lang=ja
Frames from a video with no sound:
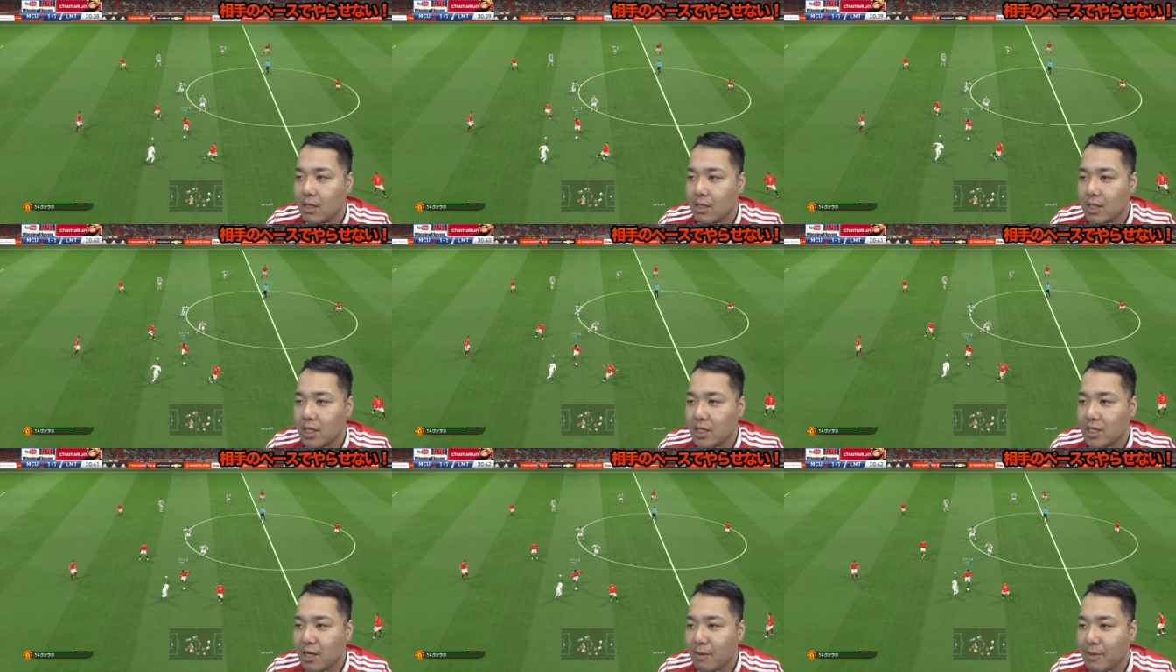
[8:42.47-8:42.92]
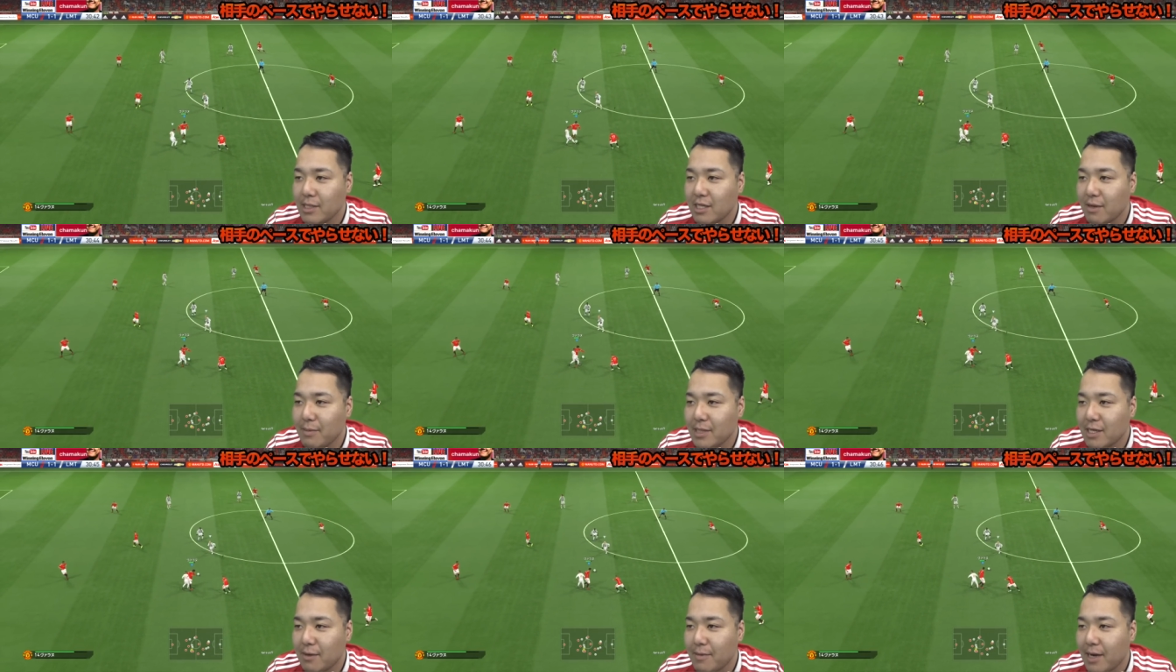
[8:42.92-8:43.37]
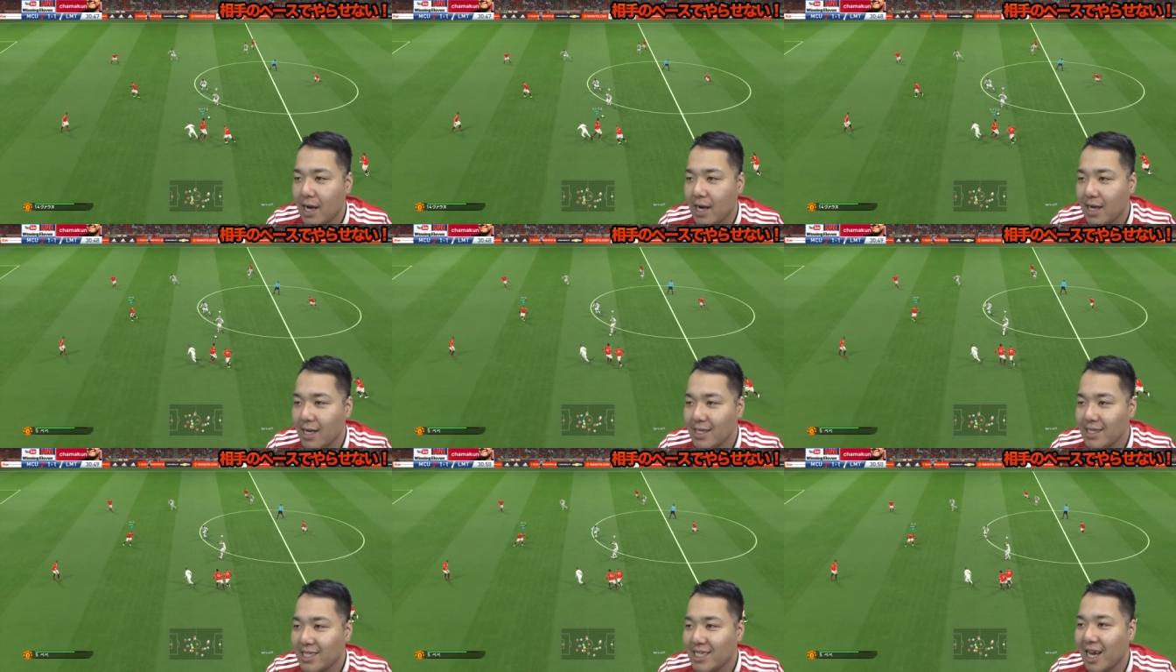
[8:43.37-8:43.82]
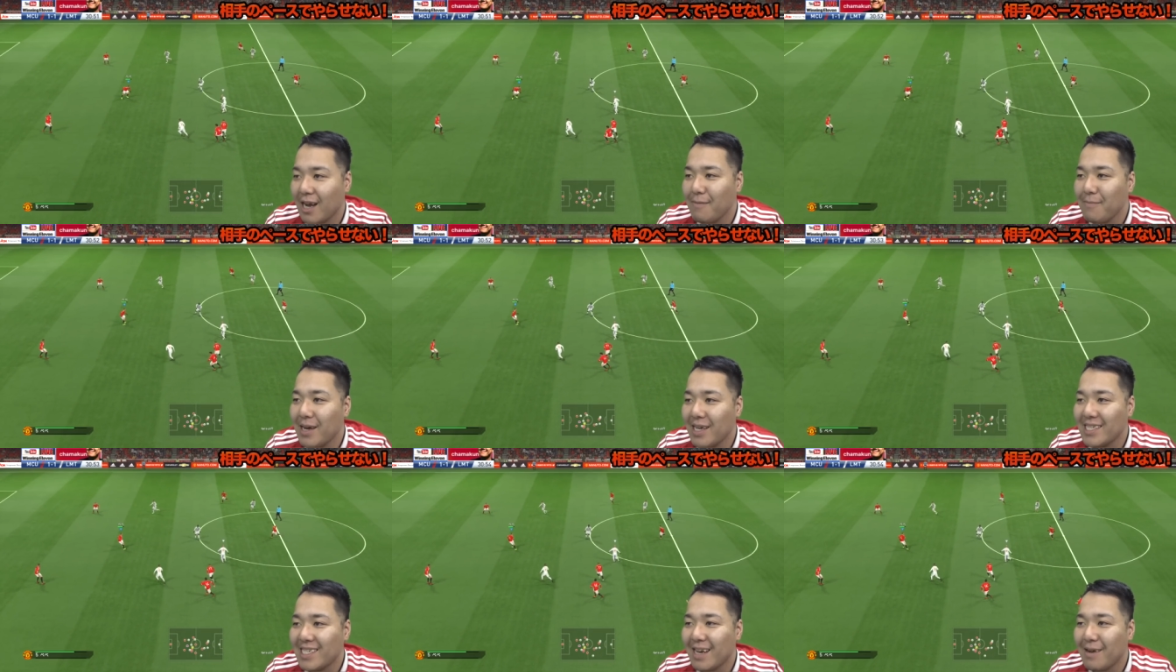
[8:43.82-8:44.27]
いや、邪魔邪魔邪魔。邪魔
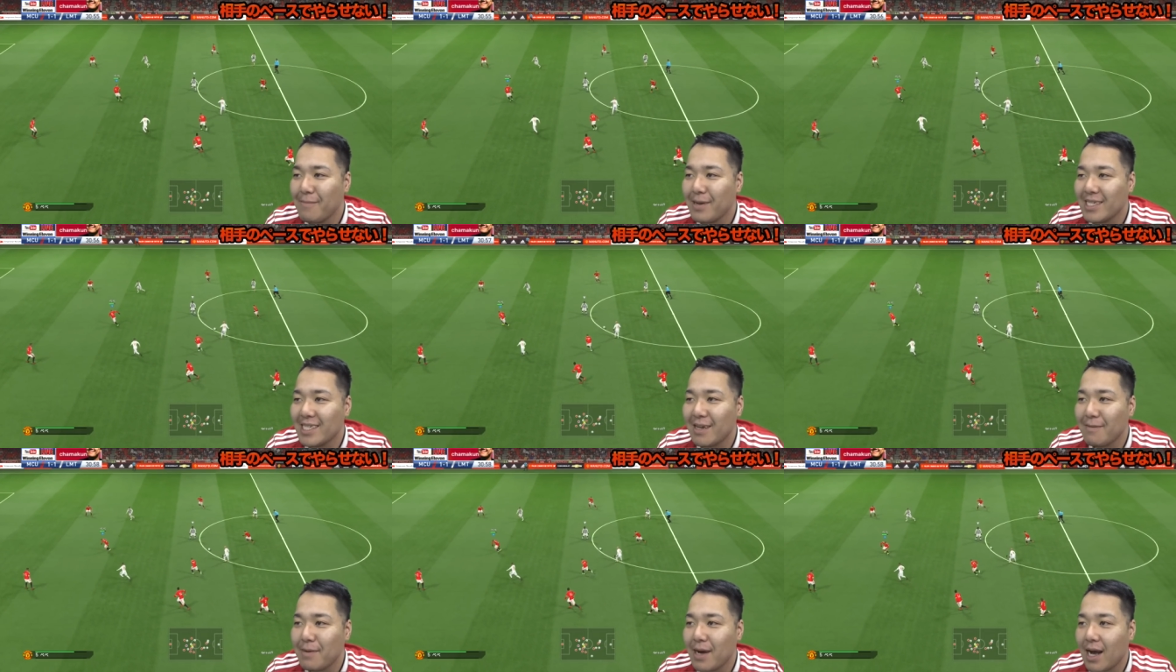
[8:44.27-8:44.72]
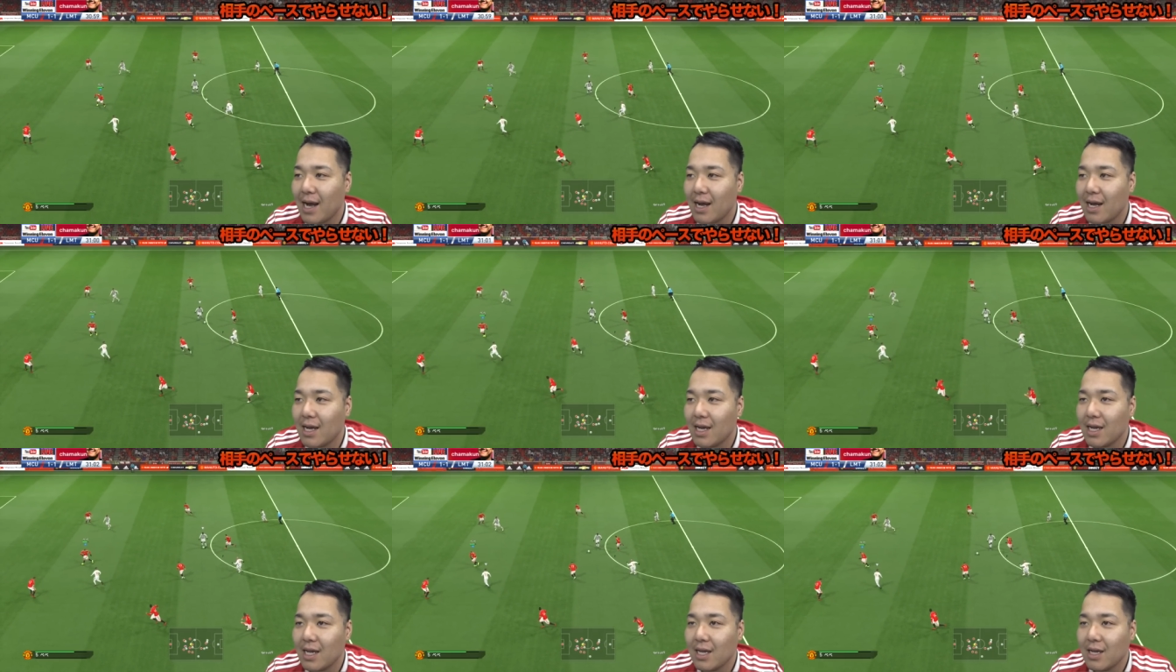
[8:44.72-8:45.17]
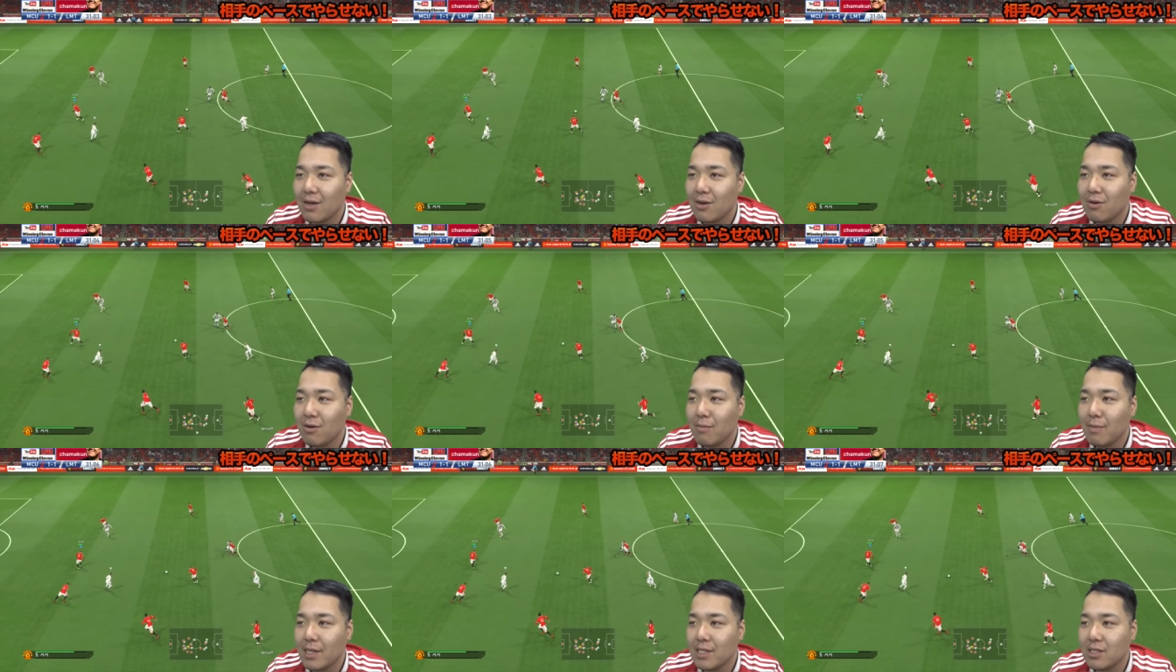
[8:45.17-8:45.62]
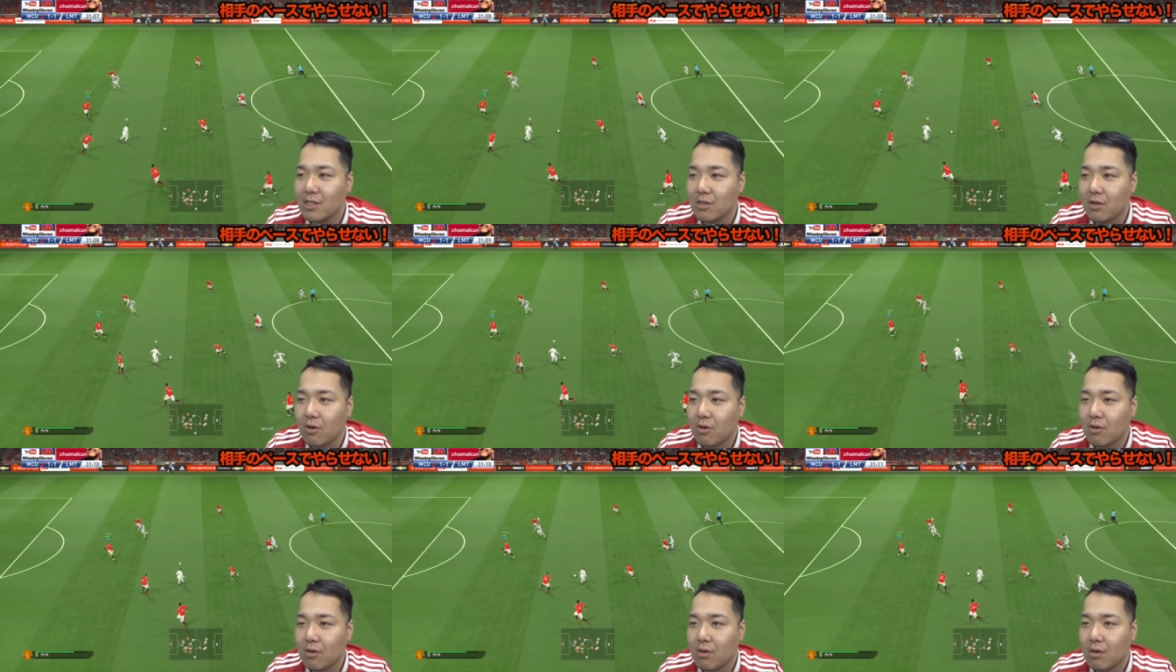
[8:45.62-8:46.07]
邪魔邪魔。これまずいよ。